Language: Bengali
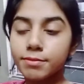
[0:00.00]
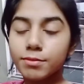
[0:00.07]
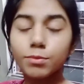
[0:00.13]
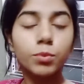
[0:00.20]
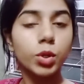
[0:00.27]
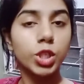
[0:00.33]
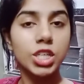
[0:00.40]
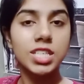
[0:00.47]

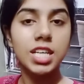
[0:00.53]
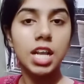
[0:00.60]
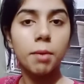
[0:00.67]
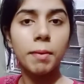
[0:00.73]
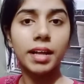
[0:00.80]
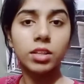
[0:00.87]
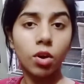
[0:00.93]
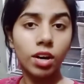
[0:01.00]
বসেছিলাম
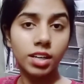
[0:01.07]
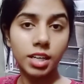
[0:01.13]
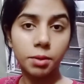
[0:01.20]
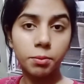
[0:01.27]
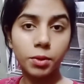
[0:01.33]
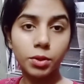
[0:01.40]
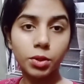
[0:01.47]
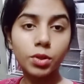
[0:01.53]
আধ ঘন্টার
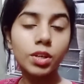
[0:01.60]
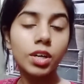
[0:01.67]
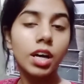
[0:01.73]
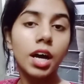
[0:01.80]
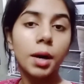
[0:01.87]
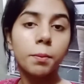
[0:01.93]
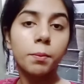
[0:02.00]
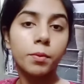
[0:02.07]
মতো
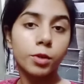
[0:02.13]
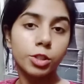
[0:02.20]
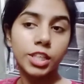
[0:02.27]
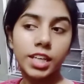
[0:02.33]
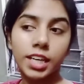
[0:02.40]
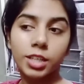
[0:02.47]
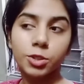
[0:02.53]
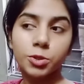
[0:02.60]
বসে
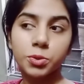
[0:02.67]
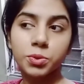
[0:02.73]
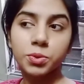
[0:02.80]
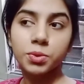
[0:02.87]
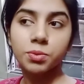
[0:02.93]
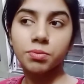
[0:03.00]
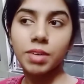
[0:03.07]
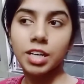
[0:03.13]
একটু
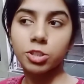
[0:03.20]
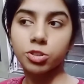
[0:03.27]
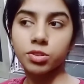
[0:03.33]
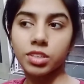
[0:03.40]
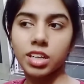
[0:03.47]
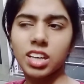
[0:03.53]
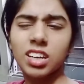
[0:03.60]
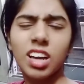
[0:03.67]
মার
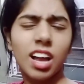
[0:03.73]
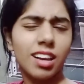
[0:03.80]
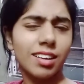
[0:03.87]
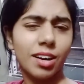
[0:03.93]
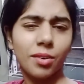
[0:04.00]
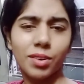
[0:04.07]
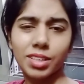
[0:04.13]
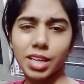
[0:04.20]
সঙ্গে হালকা
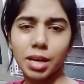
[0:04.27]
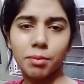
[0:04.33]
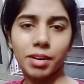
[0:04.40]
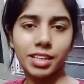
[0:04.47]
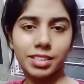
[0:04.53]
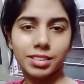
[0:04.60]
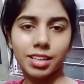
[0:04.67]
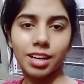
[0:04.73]

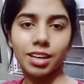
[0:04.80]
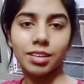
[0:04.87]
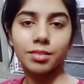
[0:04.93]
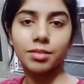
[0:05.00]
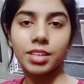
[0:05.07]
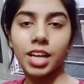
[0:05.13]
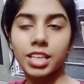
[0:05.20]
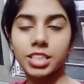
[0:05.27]
কথাবার্তা
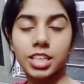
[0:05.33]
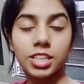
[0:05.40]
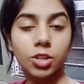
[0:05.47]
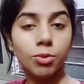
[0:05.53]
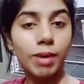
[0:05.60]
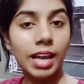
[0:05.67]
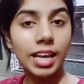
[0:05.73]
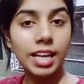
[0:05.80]
নেচারটাও
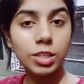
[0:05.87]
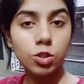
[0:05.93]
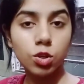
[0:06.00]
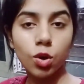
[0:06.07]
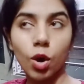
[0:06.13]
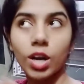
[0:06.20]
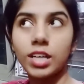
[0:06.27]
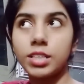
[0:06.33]
ভালো লাগছিলো অল